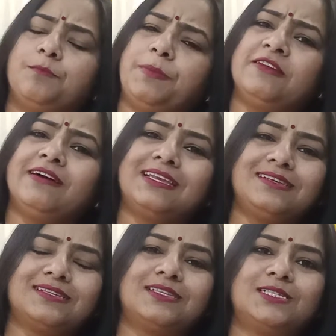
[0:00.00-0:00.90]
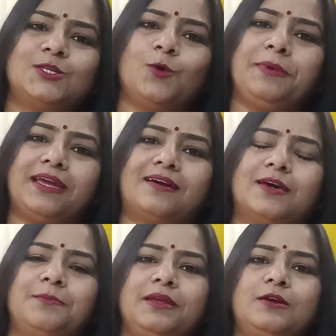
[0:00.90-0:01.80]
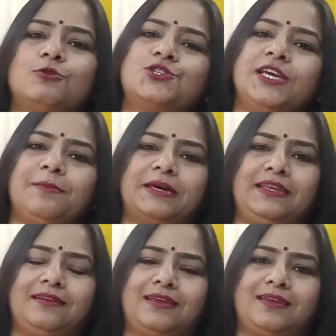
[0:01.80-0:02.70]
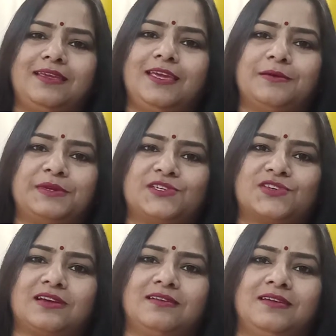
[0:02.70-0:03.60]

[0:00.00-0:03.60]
परिवार के सदस्यों में घर में खुशियां बनी रहेंगी हमेशा